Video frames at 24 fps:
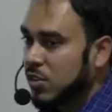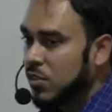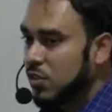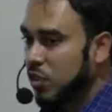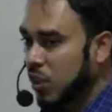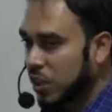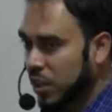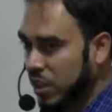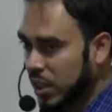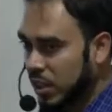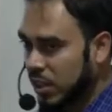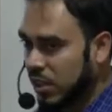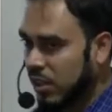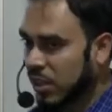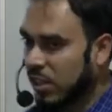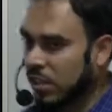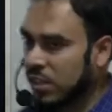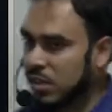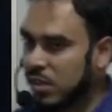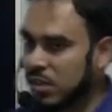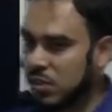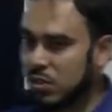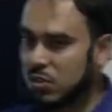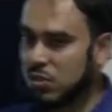শর্ট অ্যাক্টিং
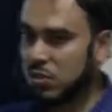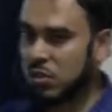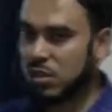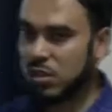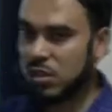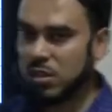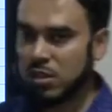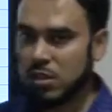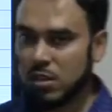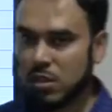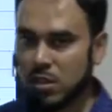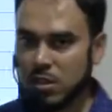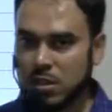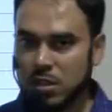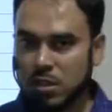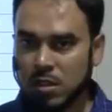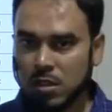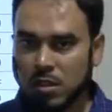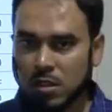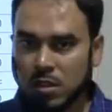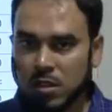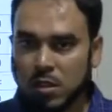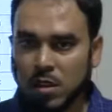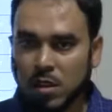ইনসুলিন
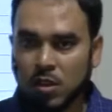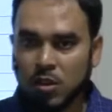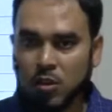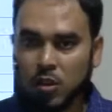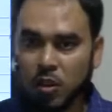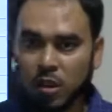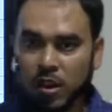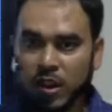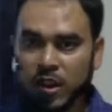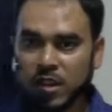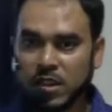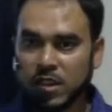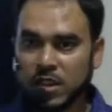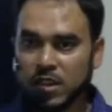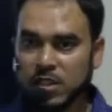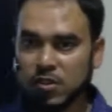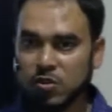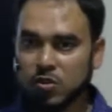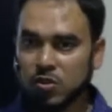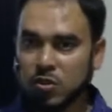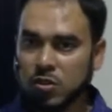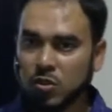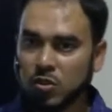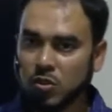লং অ্যাক্টিং
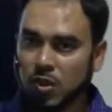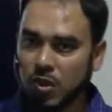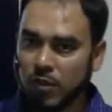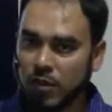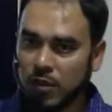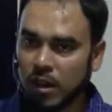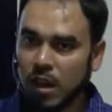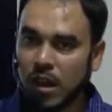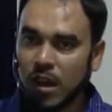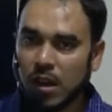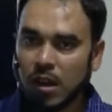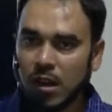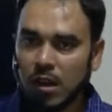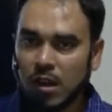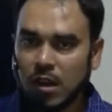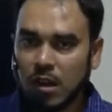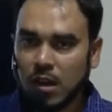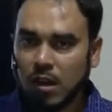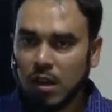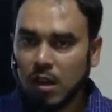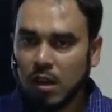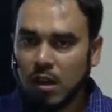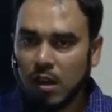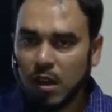ইনসুলিনগুলো আমরা
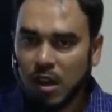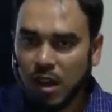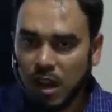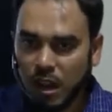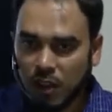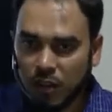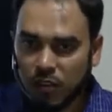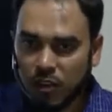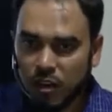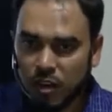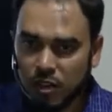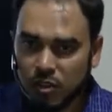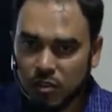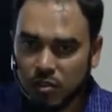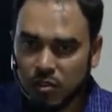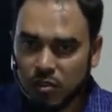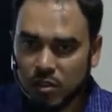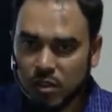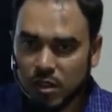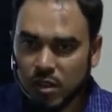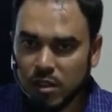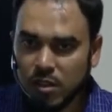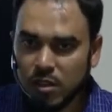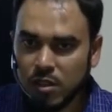অ্যাভয়েড
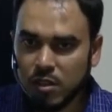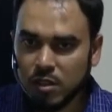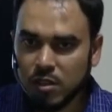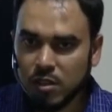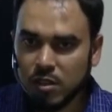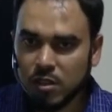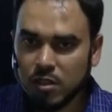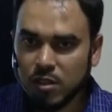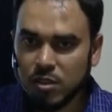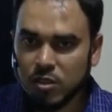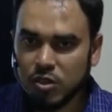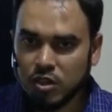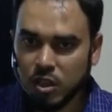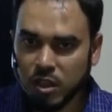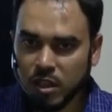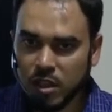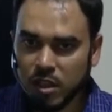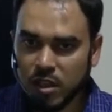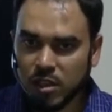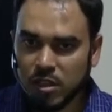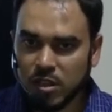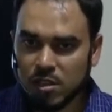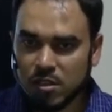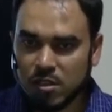করি শর্ট
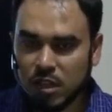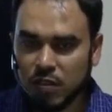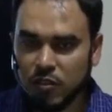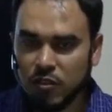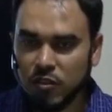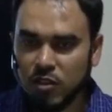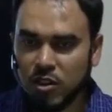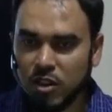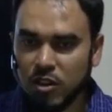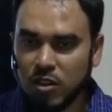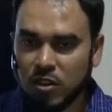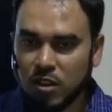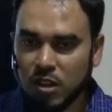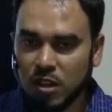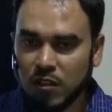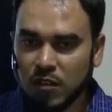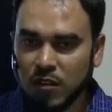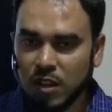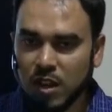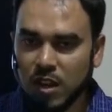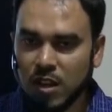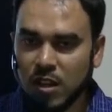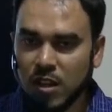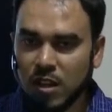অ্যাক্টিং সালফোনালেরিয়া
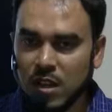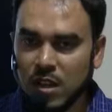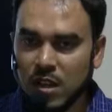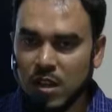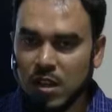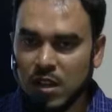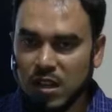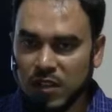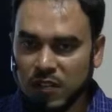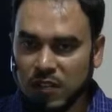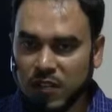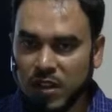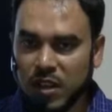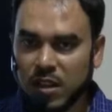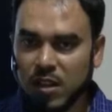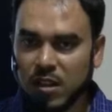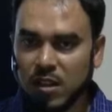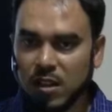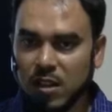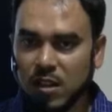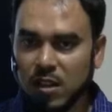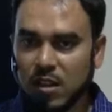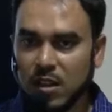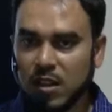বা
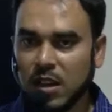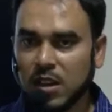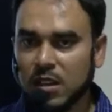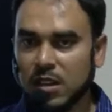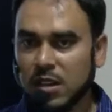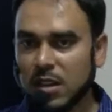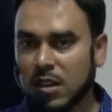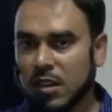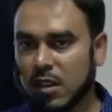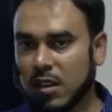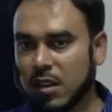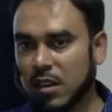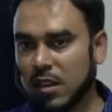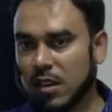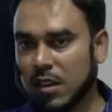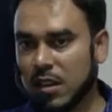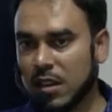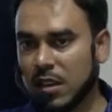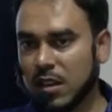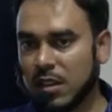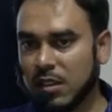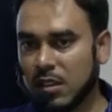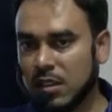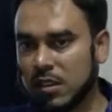রিফাগ্লেনাইড নেটাগ্লেনাইড
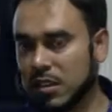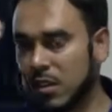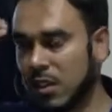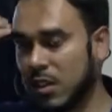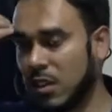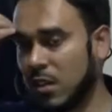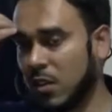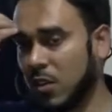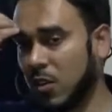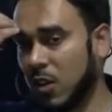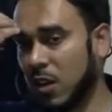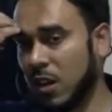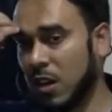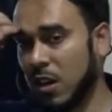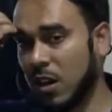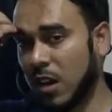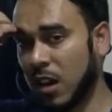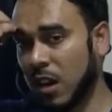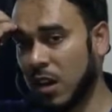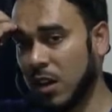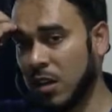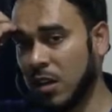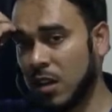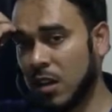এই তিনটা অরাল
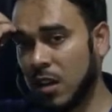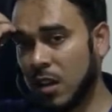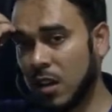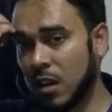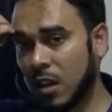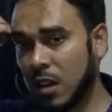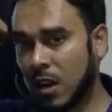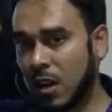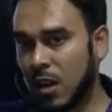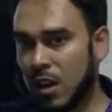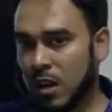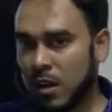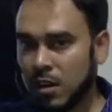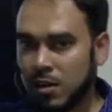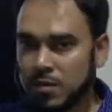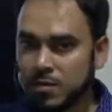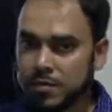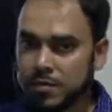ড্রাগ আর